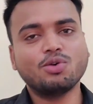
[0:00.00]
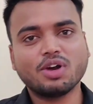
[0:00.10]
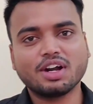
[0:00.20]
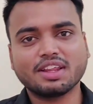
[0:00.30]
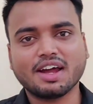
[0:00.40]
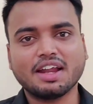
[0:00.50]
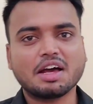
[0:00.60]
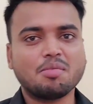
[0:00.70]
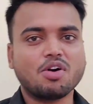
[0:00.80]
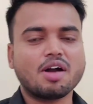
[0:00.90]
हुनर
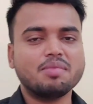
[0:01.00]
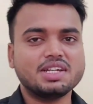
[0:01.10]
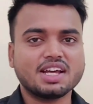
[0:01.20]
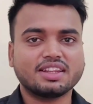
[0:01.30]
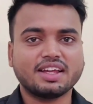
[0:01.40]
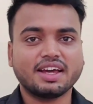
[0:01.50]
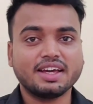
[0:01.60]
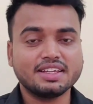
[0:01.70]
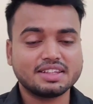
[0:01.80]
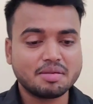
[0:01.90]
दिखाने का मौका मिल जाता
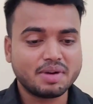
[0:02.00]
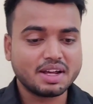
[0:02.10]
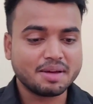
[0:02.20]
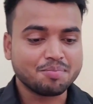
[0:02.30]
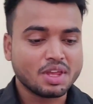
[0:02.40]
है इतने बड़े